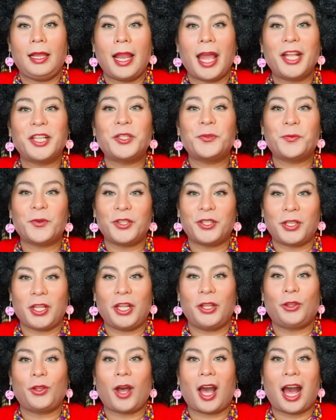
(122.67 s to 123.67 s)
Let's
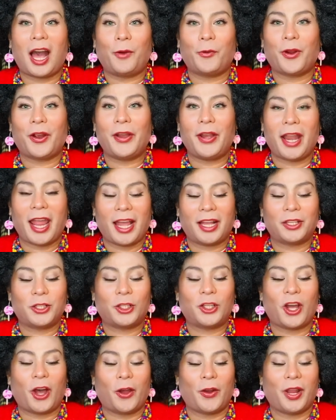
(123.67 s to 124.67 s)
proceed to our
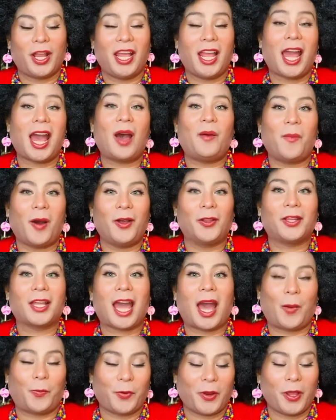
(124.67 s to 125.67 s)
next story about
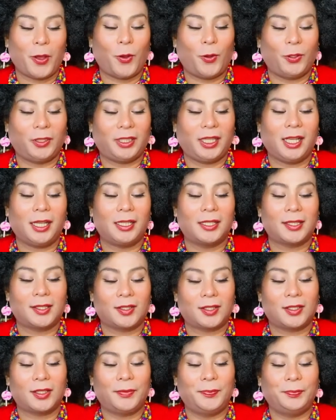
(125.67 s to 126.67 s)
Capri
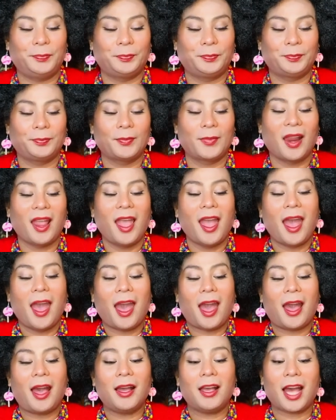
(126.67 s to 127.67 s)
Holdings.
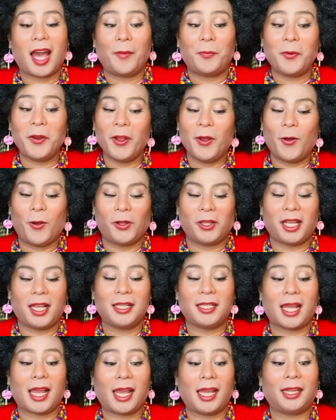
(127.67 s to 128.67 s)
Ang Capri
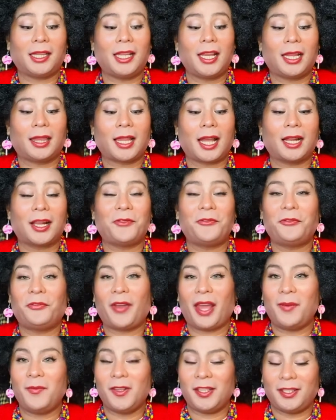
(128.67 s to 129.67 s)
Holdings ay itinatag ng
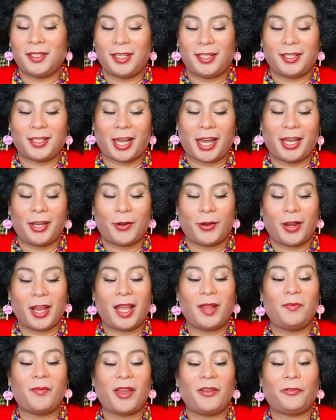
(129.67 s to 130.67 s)
famous designer
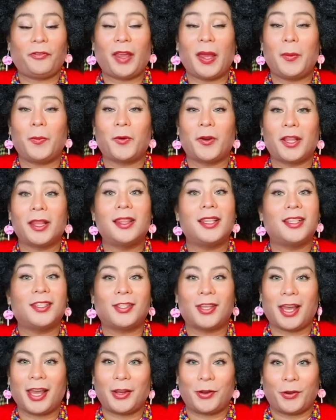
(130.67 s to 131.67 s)
and my favorite
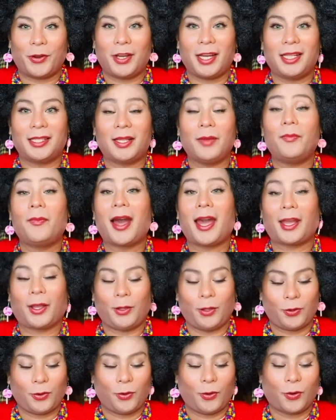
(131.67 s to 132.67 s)
designer na si
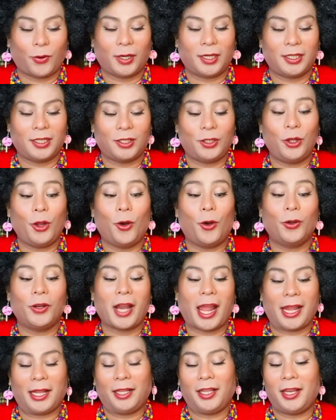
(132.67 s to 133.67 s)
Michael Kors noong
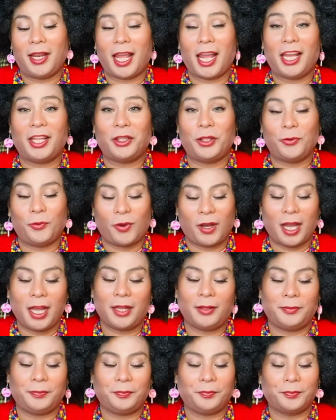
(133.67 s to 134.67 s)
1981.